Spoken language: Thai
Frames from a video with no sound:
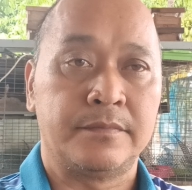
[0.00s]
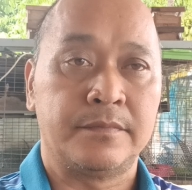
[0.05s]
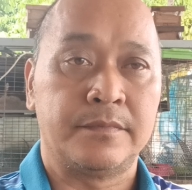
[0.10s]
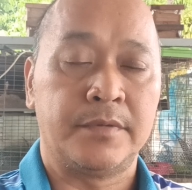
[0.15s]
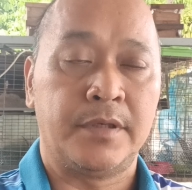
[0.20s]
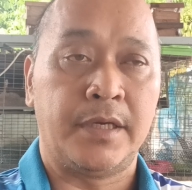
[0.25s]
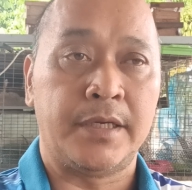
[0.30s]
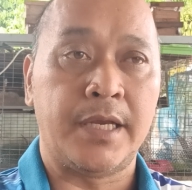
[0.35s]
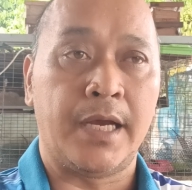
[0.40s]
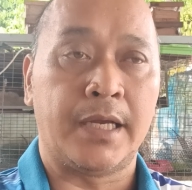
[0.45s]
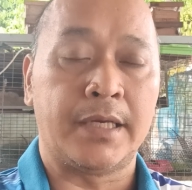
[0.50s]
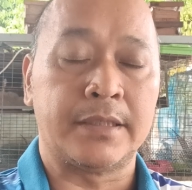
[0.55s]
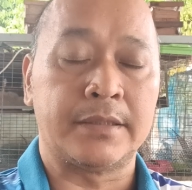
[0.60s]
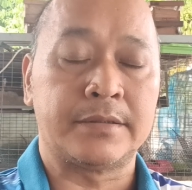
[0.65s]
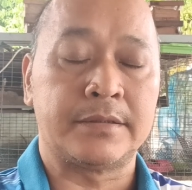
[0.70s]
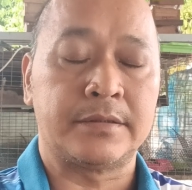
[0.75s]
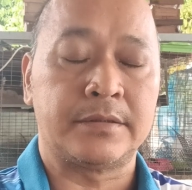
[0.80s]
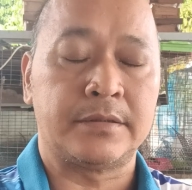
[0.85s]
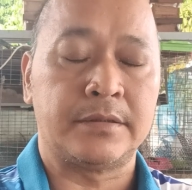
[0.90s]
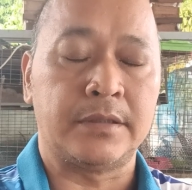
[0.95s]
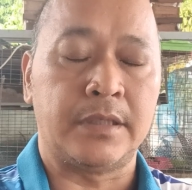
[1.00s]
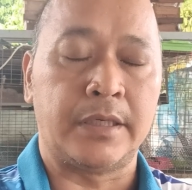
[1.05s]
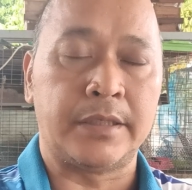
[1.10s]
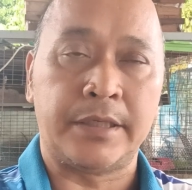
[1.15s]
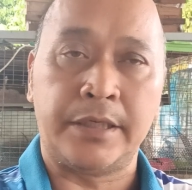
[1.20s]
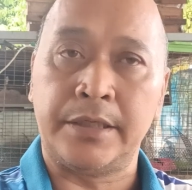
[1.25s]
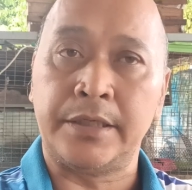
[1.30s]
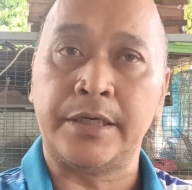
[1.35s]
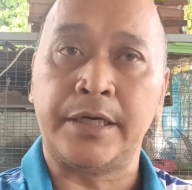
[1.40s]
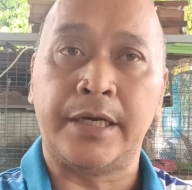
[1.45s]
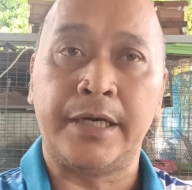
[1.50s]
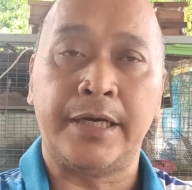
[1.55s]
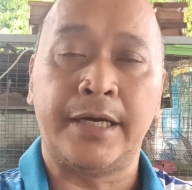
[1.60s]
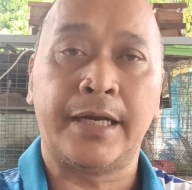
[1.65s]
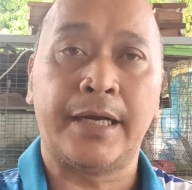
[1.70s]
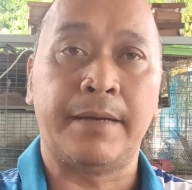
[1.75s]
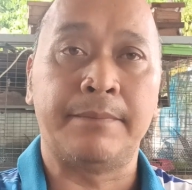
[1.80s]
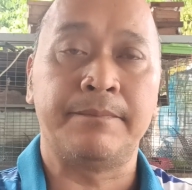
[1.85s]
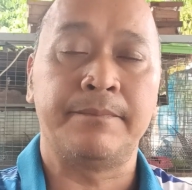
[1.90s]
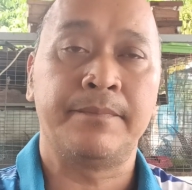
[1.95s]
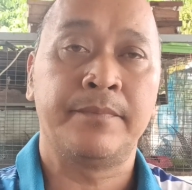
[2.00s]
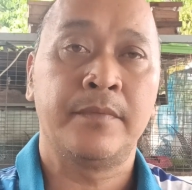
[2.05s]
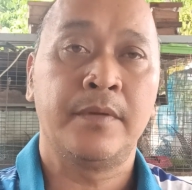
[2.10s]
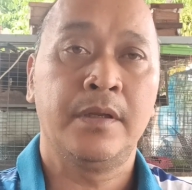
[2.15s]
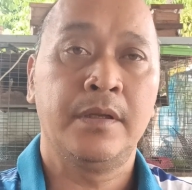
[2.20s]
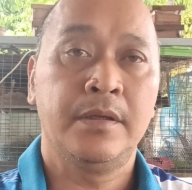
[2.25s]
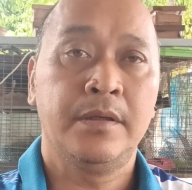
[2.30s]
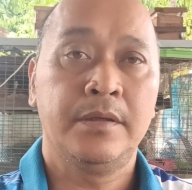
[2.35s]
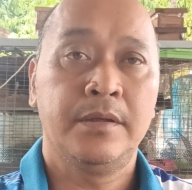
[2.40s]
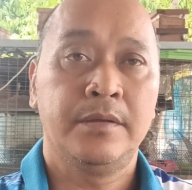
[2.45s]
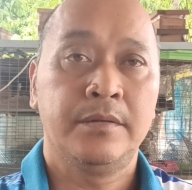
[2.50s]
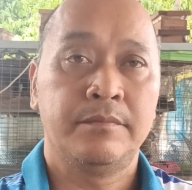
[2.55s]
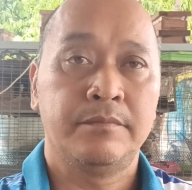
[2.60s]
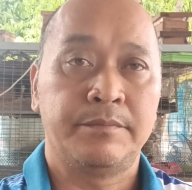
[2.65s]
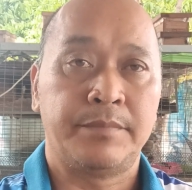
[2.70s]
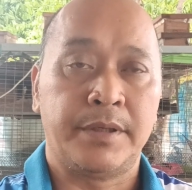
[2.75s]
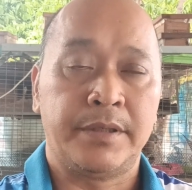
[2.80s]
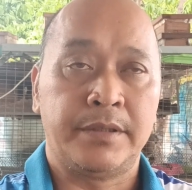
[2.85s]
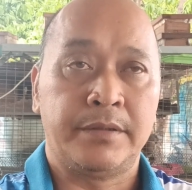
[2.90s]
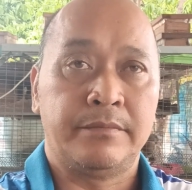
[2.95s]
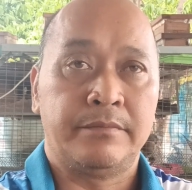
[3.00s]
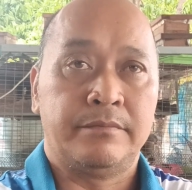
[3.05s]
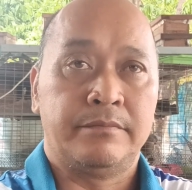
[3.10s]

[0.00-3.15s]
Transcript: ระยะอาทิตย์นี้นะครับ เป็น